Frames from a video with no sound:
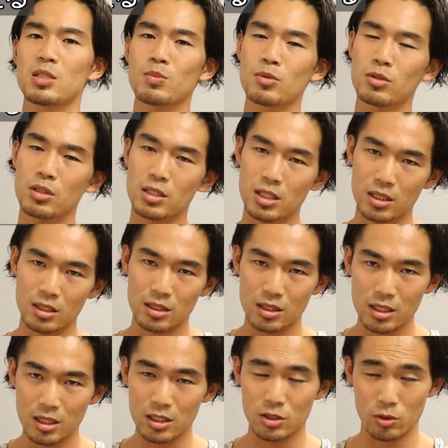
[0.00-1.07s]
脂肪になっ
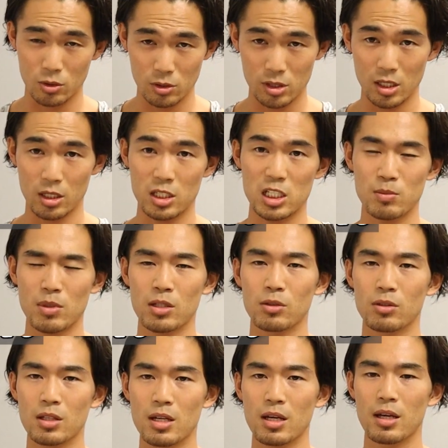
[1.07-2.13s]
て貯蔵されてしまう
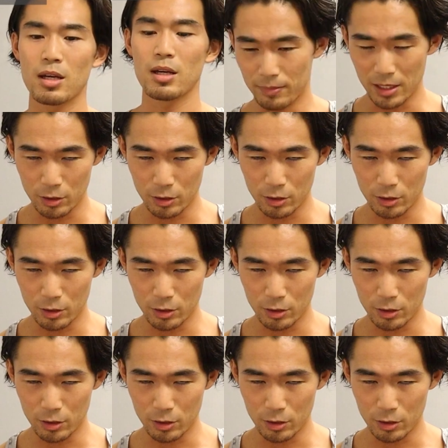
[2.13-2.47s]
ので、